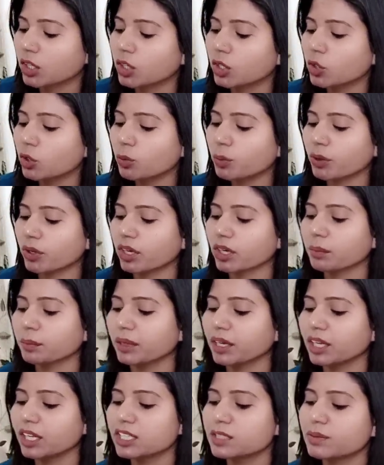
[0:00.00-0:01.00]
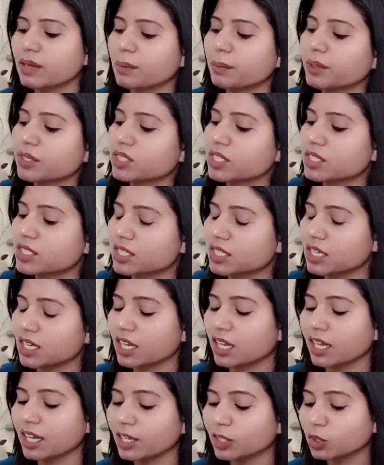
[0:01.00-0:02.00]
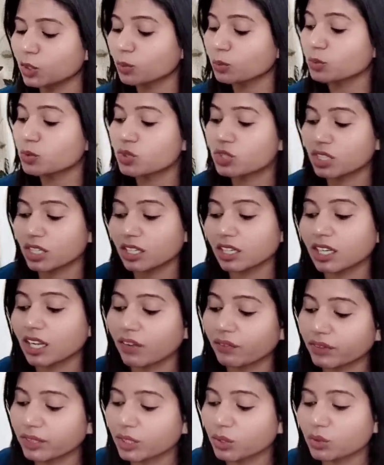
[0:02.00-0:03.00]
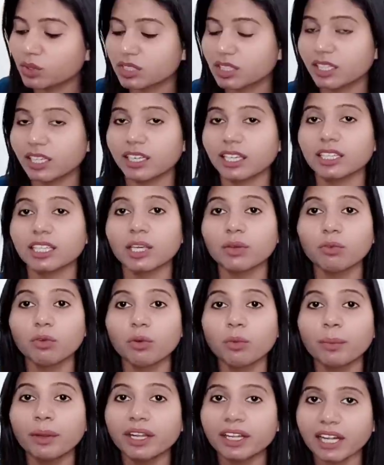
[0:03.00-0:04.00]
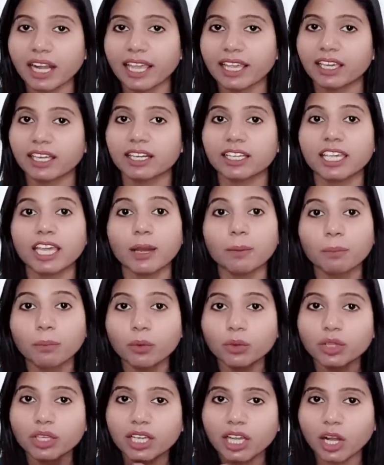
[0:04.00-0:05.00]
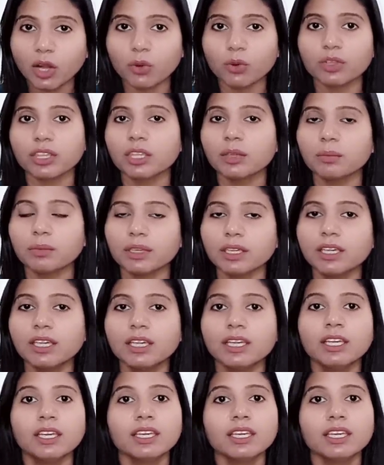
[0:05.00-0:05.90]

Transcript: न्यू प्रोडक्ट मैंने इस बार परचेस किए हैं तो मुझे काफ़ी दिनों से लेने थे वो मैं ट्राई करके आपको दिखाऊंगी भी